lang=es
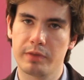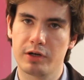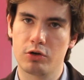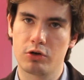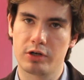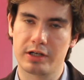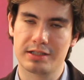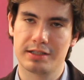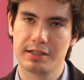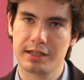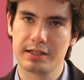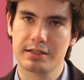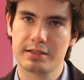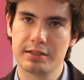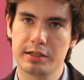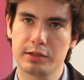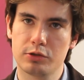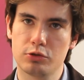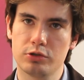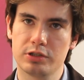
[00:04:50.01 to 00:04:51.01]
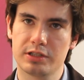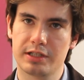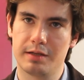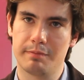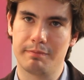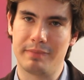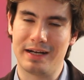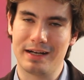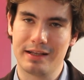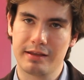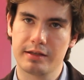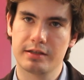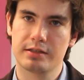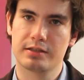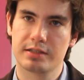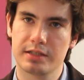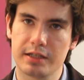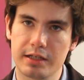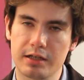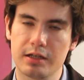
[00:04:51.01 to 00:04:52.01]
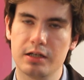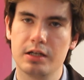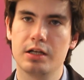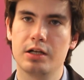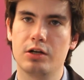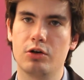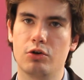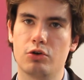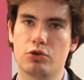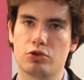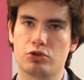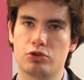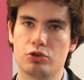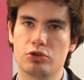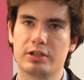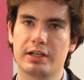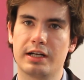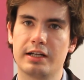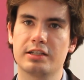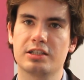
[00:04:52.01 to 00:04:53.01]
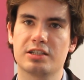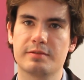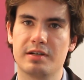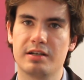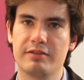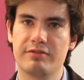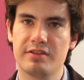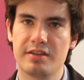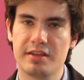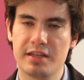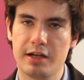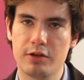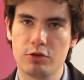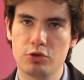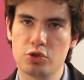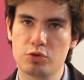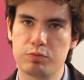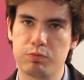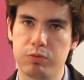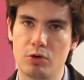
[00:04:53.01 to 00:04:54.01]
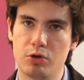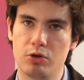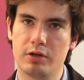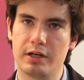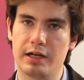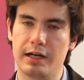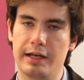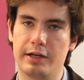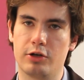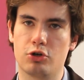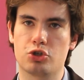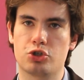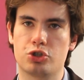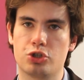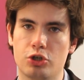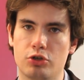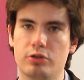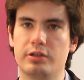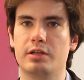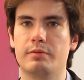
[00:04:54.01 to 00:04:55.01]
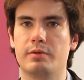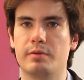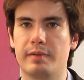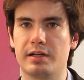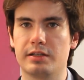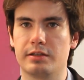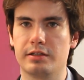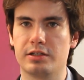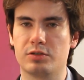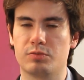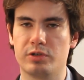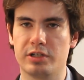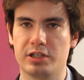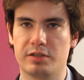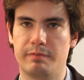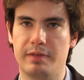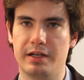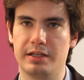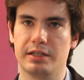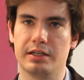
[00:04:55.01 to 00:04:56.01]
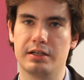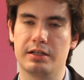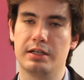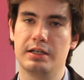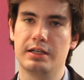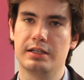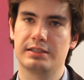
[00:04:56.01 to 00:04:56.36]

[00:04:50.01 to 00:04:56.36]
pero lo que sí que es cierto es que parecen ser los dos grandes beneficiados por la erosión del bipartidismo en España,